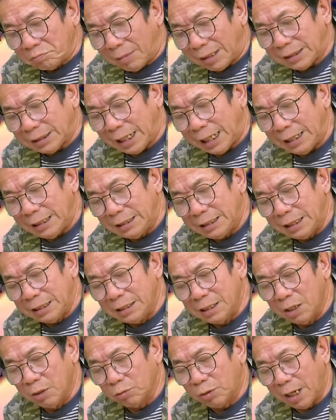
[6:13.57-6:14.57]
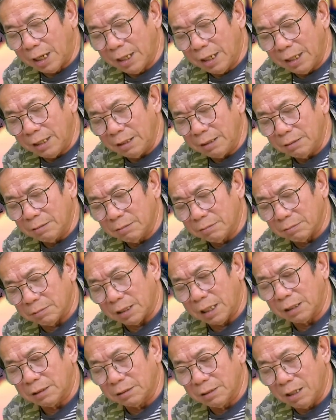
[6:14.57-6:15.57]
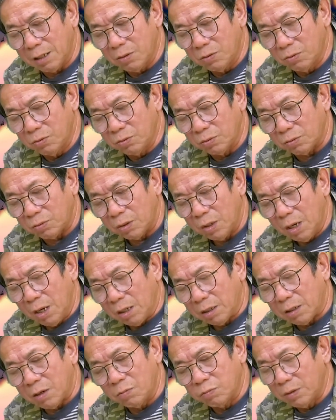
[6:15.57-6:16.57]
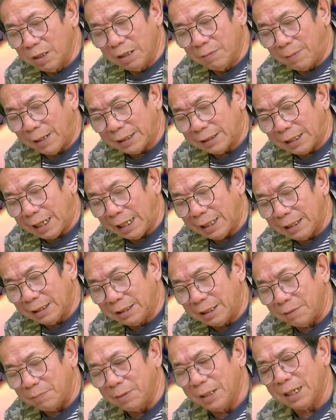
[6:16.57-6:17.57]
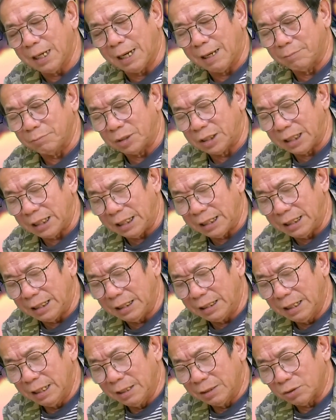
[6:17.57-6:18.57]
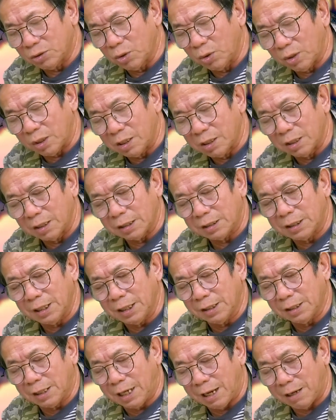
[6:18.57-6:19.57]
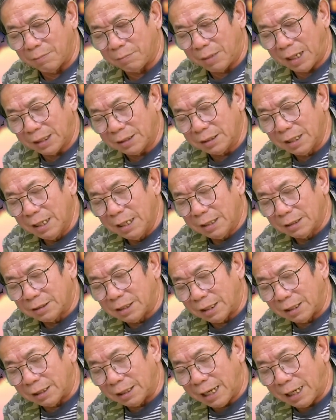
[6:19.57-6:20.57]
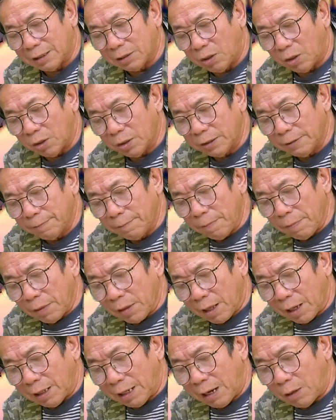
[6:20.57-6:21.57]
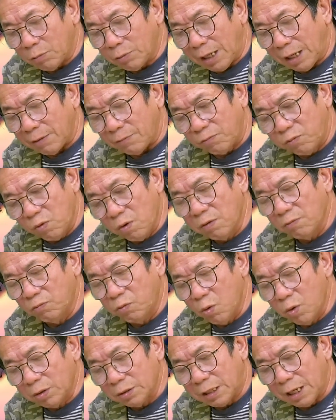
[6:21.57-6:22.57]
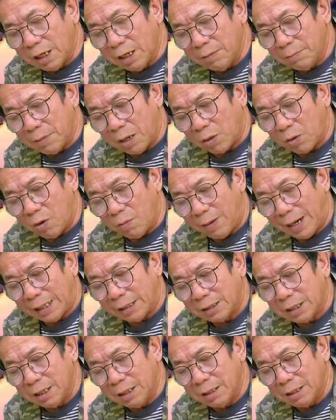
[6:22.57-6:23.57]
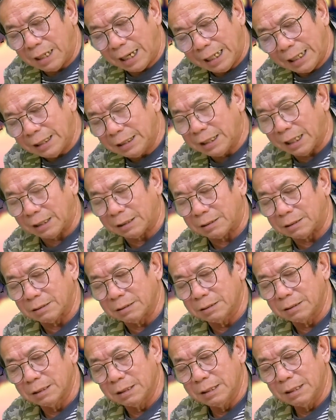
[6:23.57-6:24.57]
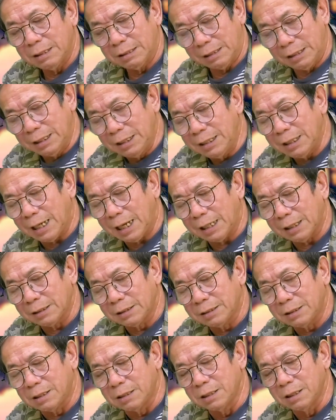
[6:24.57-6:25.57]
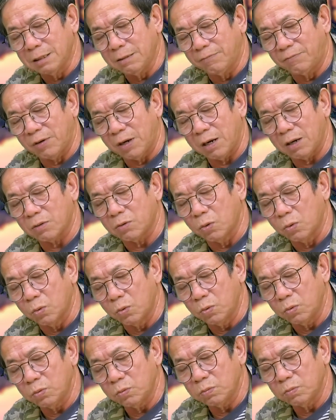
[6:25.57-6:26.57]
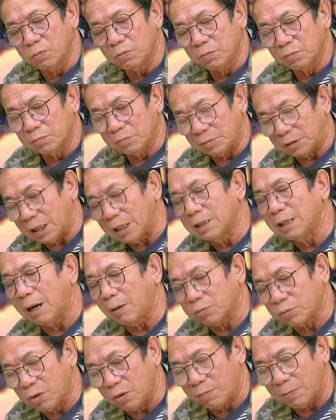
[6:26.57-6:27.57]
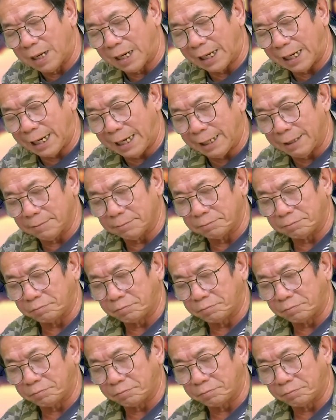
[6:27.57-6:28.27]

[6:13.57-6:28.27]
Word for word: bắt tay gì nhiều thế? Đếch đâu, không đi bắt tay thì biết làm gì Rồi cười tít cả mắt Trần Đăng nói Lão này vuông vuông thế mà có bài thơ hay thật Đi ăn cưới vợ cũ Tớ đọc cho mà nghe